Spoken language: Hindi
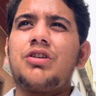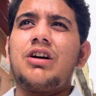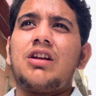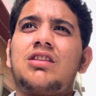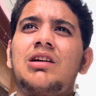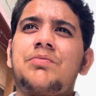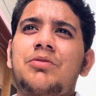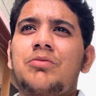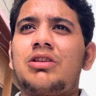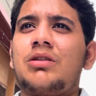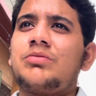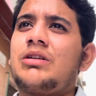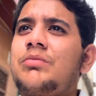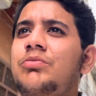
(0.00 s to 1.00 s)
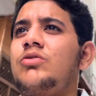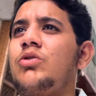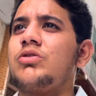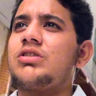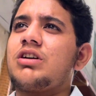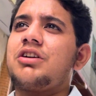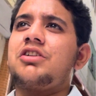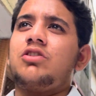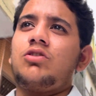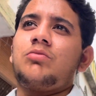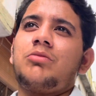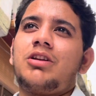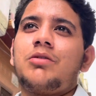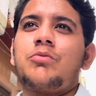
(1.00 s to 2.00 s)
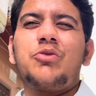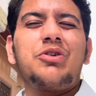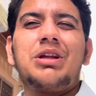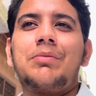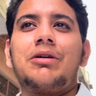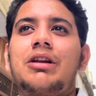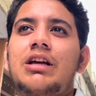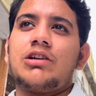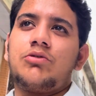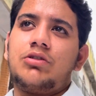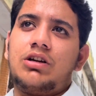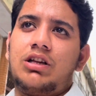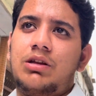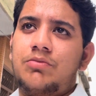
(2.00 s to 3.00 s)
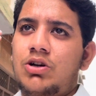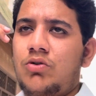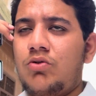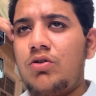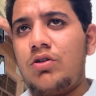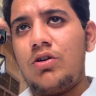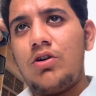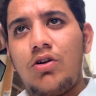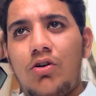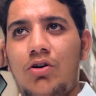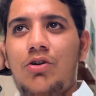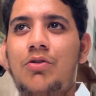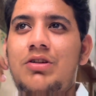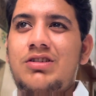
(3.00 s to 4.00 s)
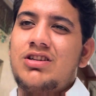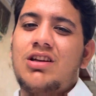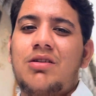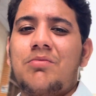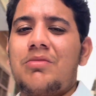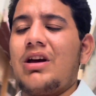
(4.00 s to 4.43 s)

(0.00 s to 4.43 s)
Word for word: कर रहे थे अपने मतलब सब दोस्त इकट्ठे थे तो मेरा मूड नहीं बनाया कि मैं गरीब जाऊँ और वैसे शर्म भी